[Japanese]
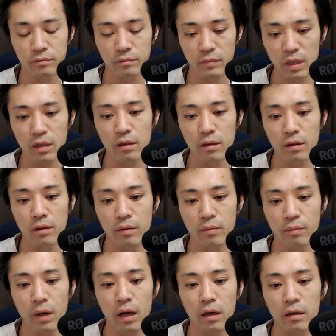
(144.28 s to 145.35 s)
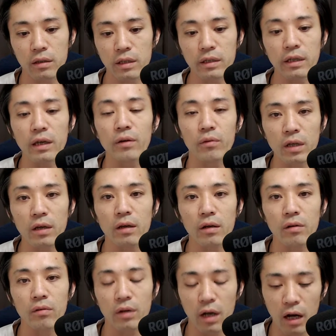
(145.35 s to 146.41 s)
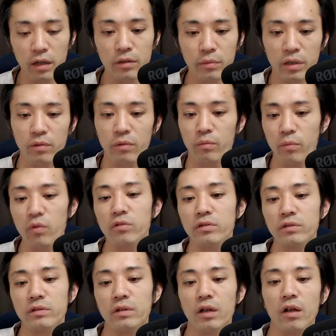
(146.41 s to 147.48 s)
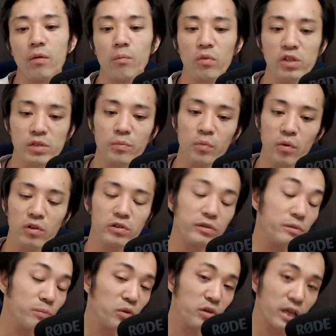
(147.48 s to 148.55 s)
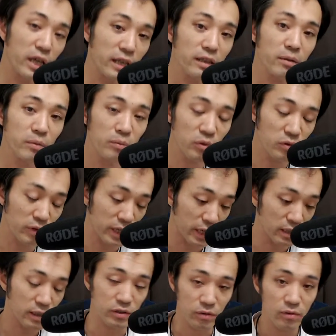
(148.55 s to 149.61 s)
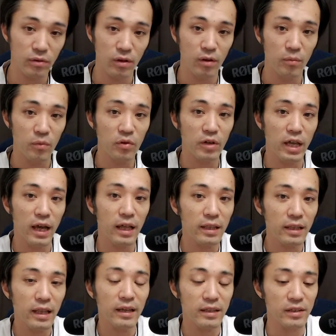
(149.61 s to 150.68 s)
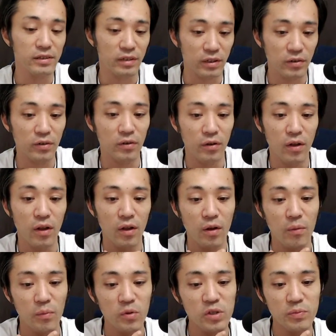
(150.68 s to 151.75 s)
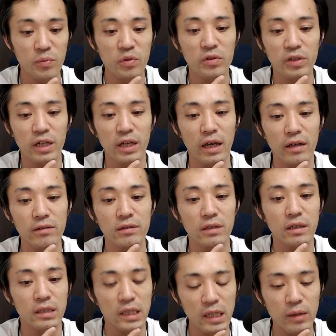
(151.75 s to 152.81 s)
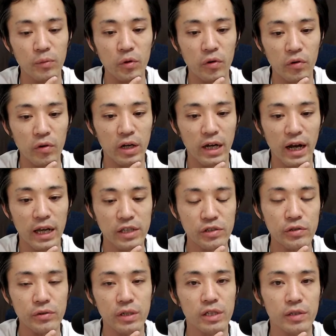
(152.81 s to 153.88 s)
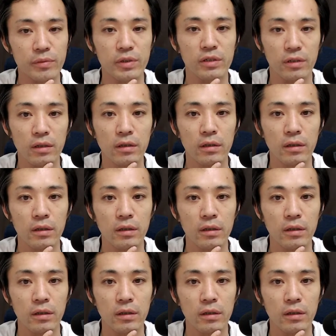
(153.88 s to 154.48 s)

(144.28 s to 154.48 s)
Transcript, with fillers: で、まあ、意見をね、これはあくまでも僕、もし僕、僕やん、僕はやんないですよ。僕やんないですけど、もし僕がやるんだったらもうこれ外注化しますね。